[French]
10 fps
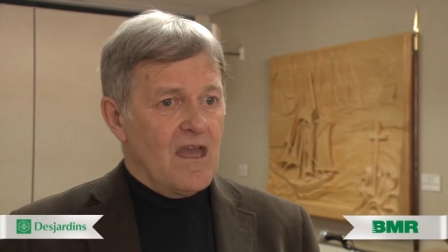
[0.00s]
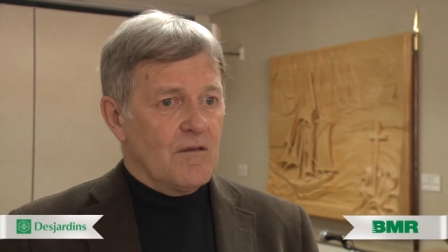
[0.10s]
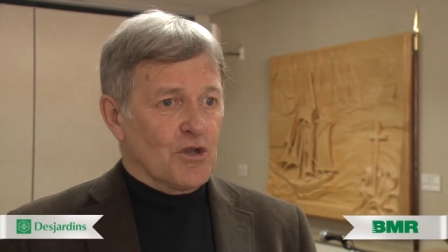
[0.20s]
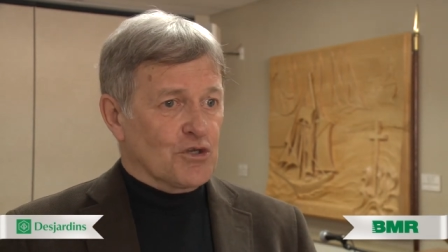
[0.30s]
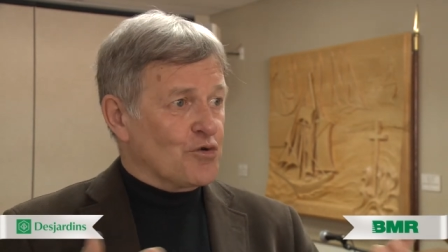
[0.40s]

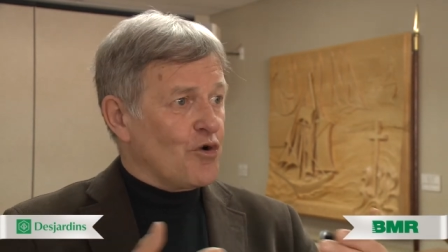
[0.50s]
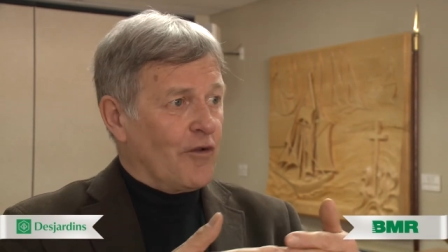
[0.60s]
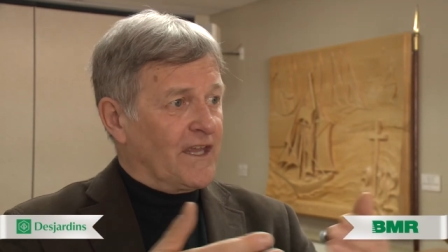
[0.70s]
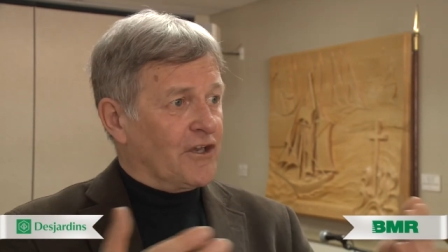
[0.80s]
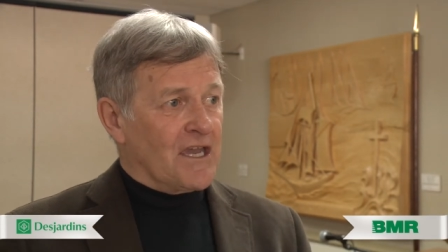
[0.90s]
ben, un jour
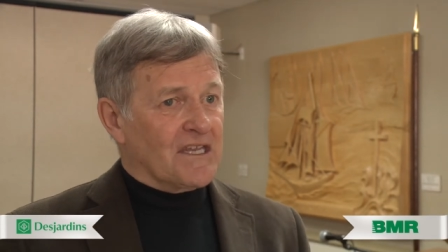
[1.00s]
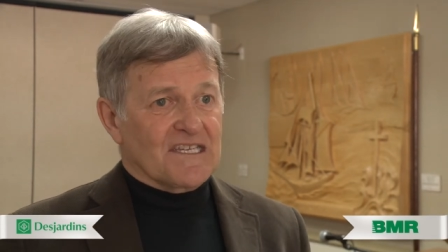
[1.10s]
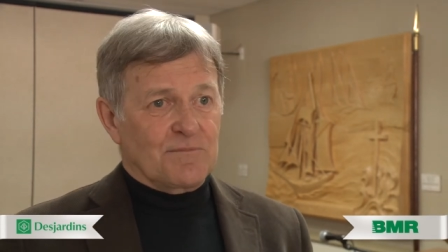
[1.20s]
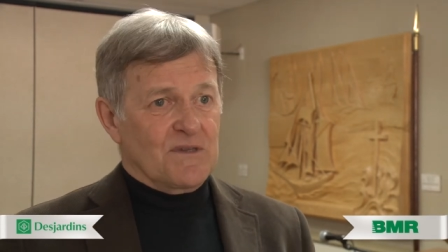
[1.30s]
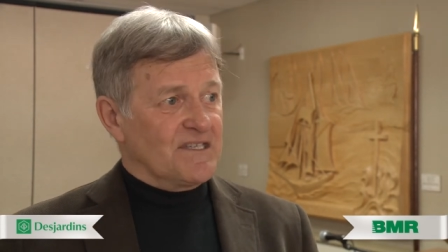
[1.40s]
on viendra en
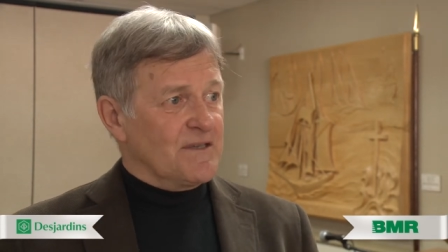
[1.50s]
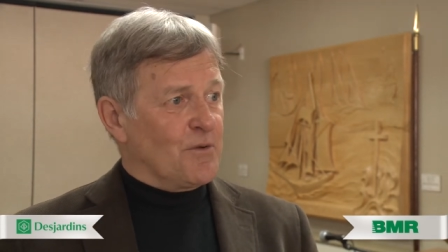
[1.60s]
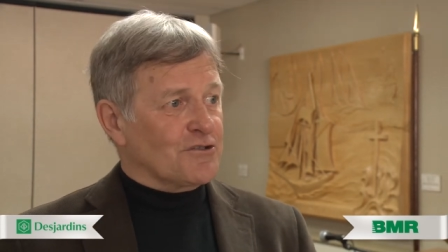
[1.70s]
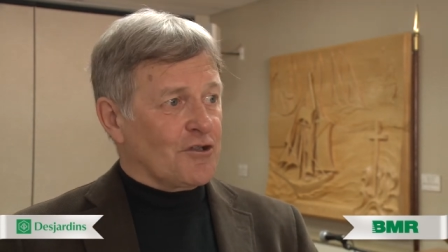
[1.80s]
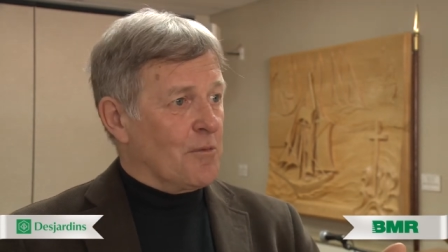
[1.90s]
Gaspésie
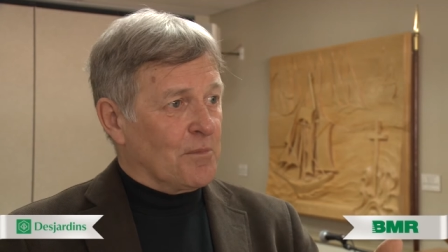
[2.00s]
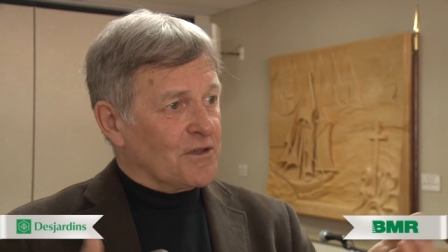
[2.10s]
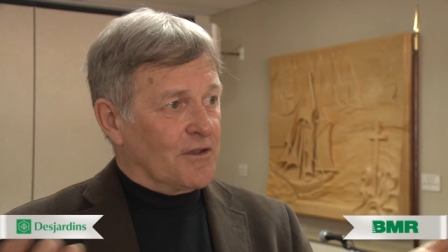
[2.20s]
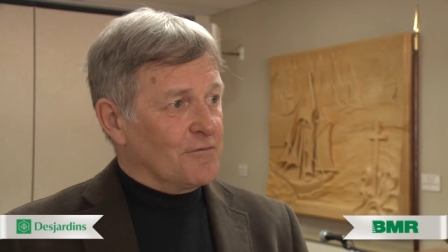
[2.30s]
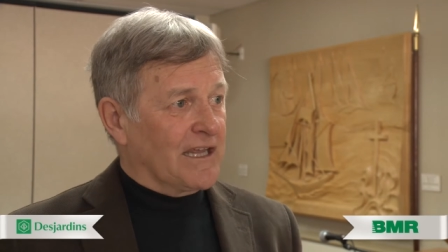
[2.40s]
puis on saura pas
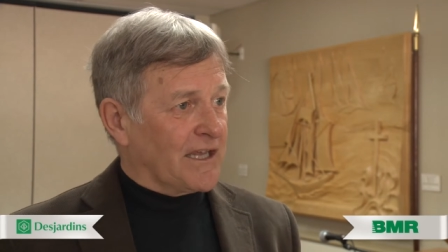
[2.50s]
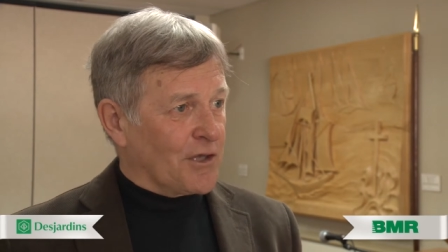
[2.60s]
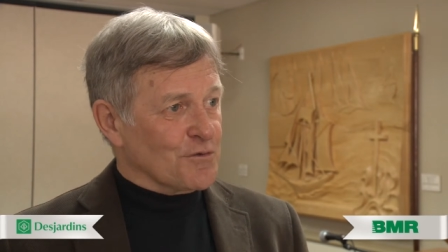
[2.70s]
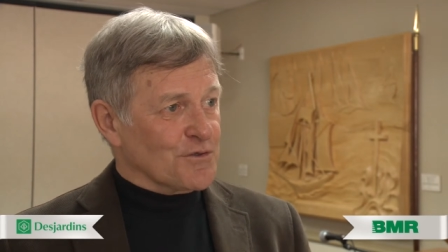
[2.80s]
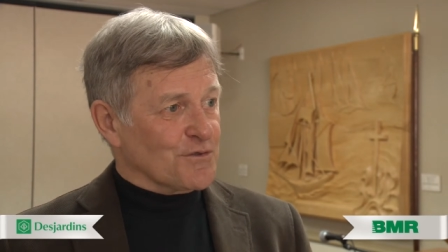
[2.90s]
qu'il y a eu de
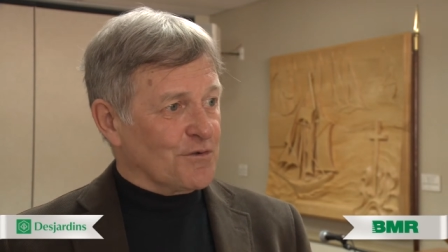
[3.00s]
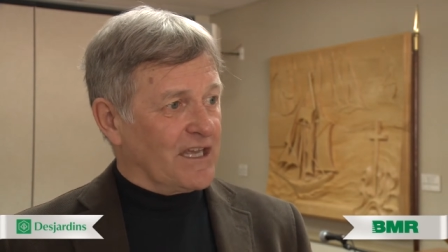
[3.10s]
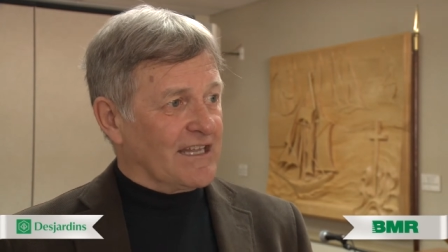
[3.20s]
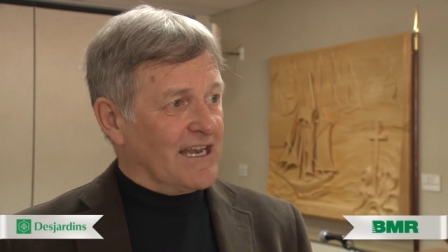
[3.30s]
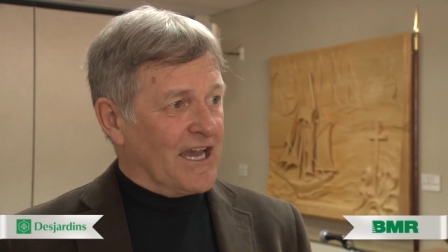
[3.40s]
l'agriculture
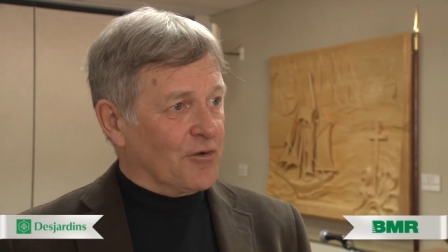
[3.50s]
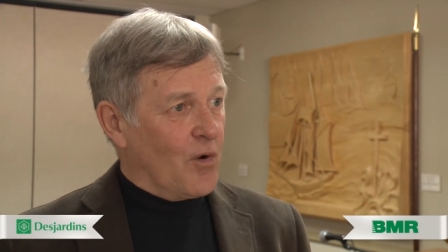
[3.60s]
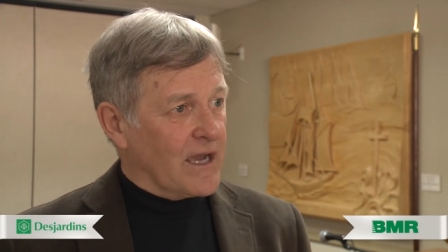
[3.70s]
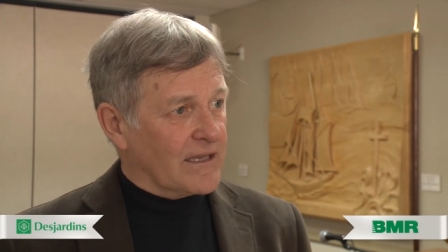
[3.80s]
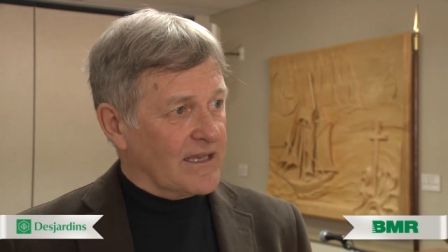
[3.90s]
à tel
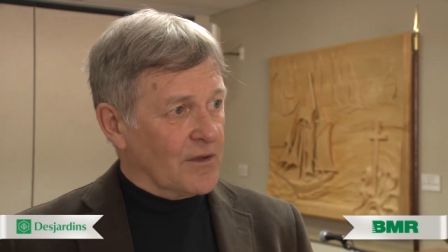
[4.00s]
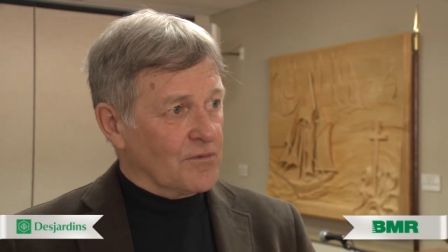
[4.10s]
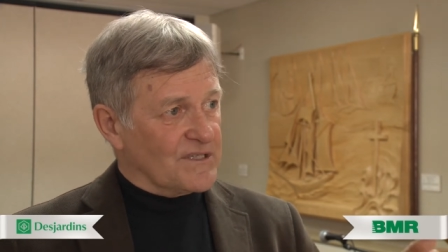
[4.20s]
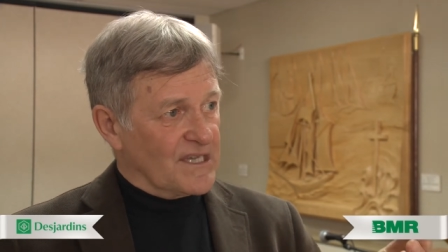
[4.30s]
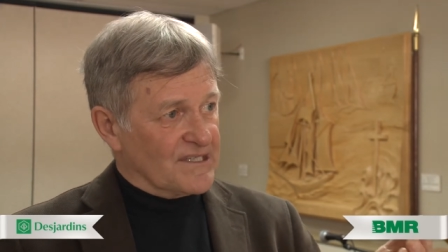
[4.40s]
endroit, qu'il y a
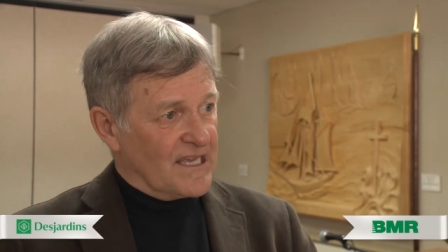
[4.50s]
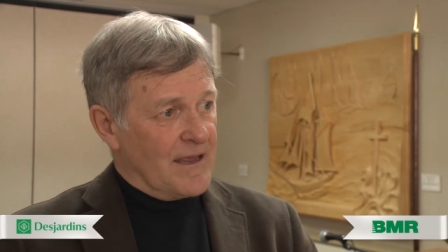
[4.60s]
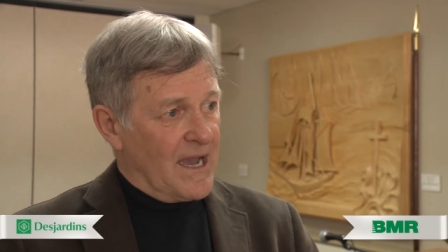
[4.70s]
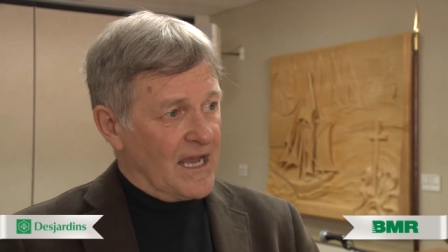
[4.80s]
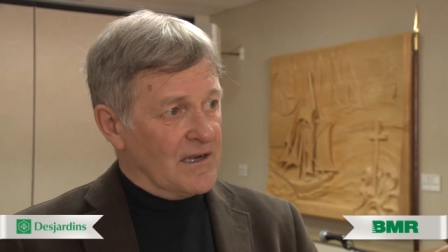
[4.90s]
eu ces
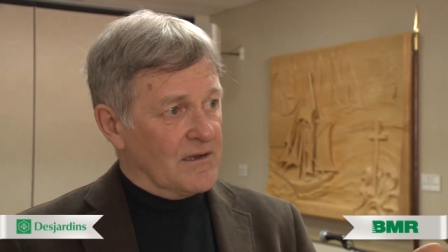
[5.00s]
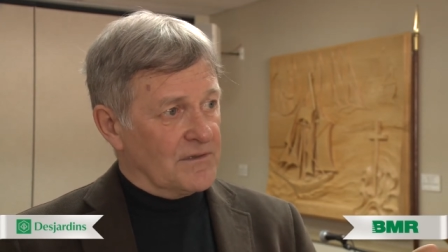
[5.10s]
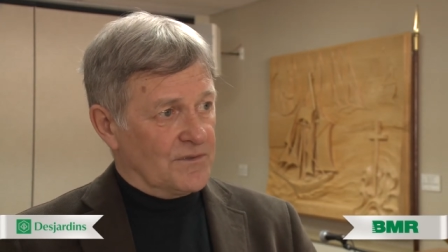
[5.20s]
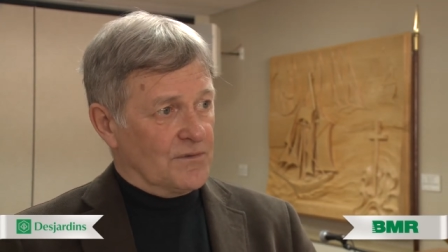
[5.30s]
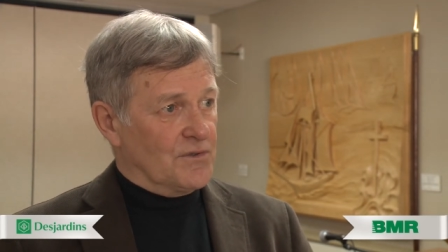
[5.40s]
éléments-là
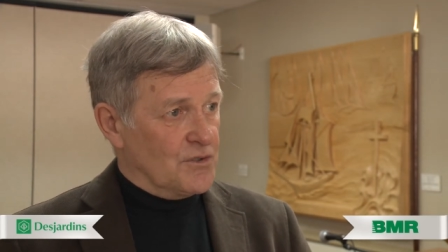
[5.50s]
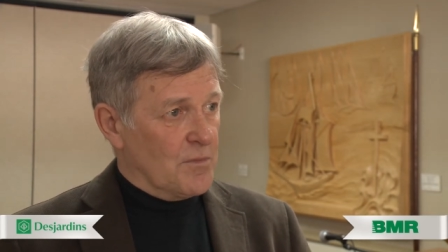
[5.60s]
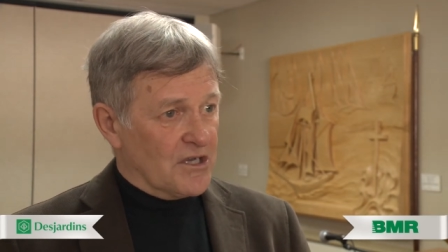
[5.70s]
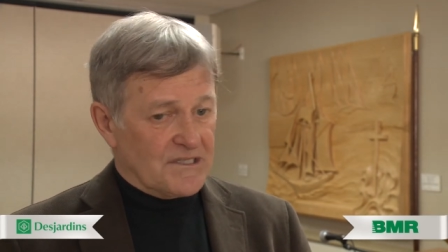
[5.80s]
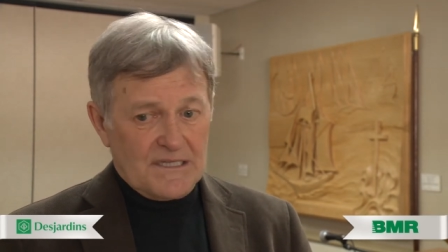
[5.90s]
du, du,
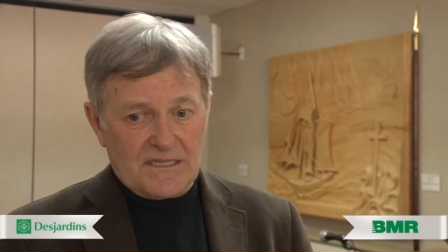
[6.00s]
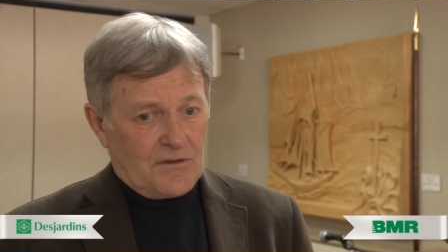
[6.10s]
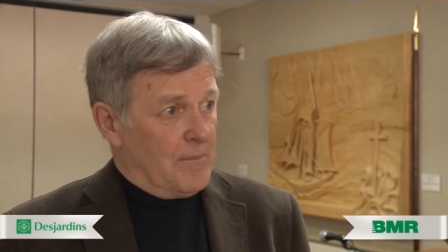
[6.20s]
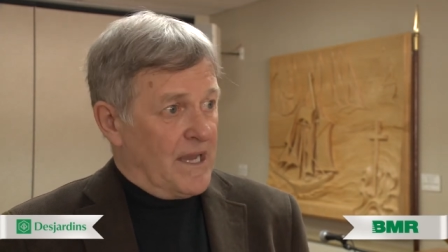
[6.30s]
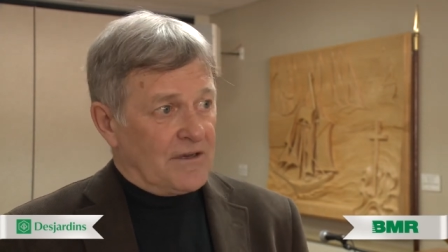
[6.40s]
bâti qui
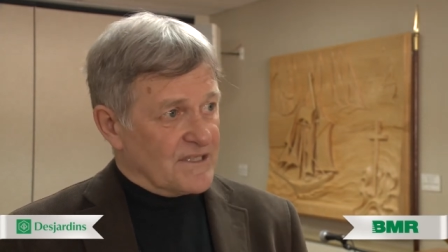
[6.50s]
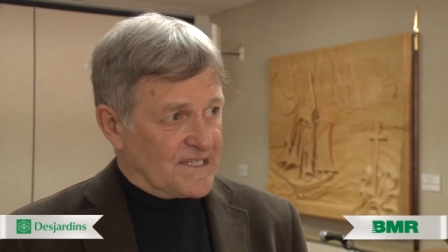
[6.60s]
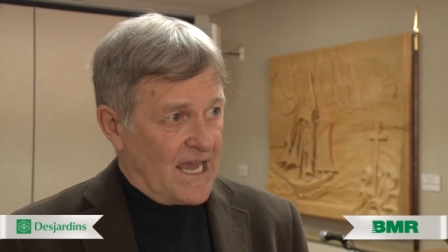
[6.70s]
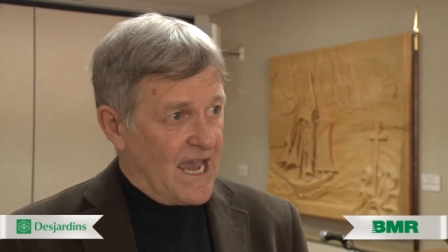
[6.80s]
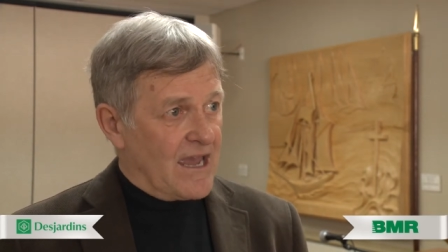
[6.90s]
sont bien
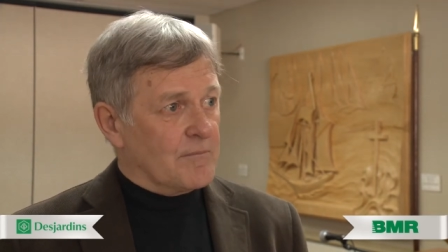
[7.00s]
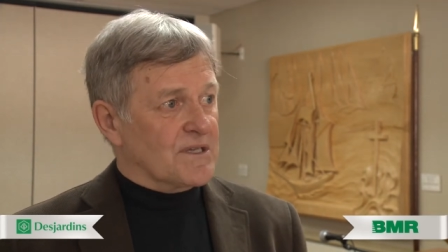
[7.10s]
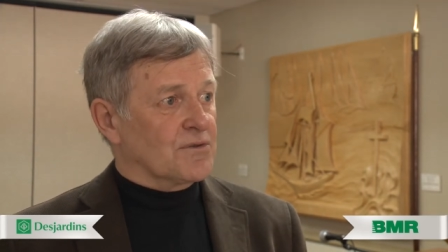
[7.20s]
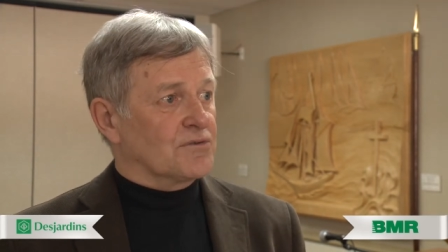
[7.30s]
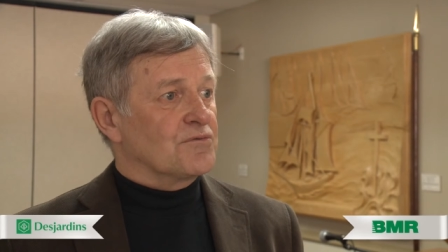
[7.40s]
ordinaires, mais
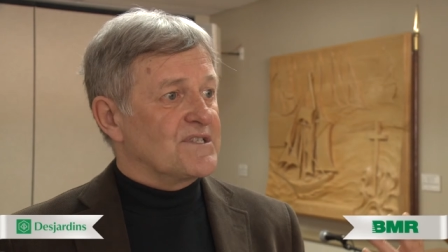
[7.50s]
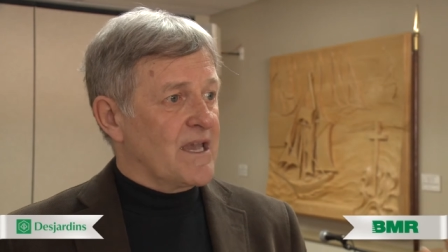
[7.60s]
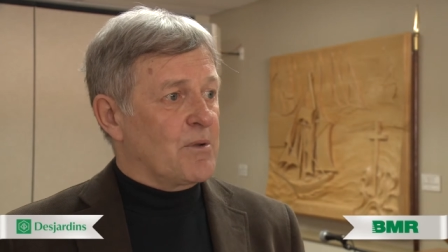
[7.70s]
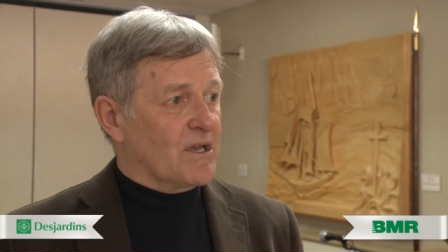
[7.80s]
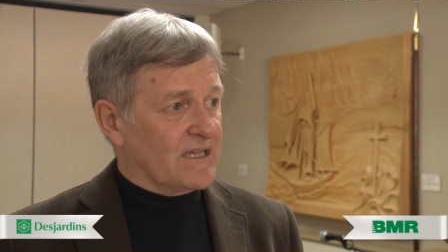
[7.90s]
qui sont aussi
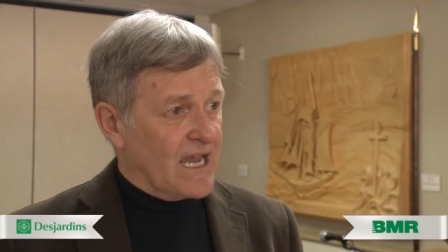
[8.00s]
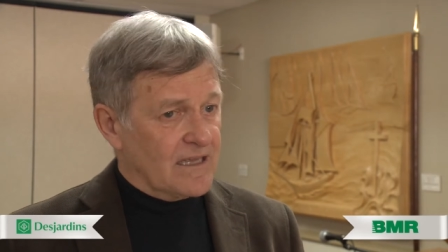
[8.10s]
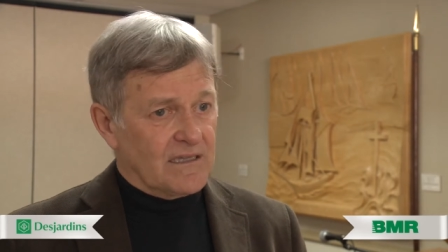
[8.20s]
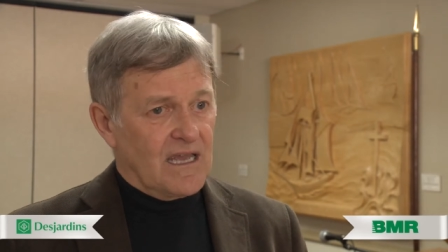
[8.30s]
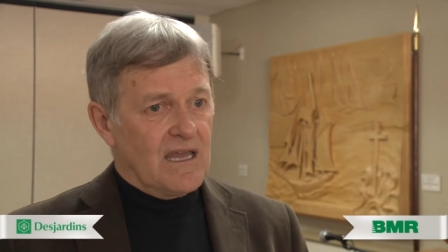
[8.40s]
importants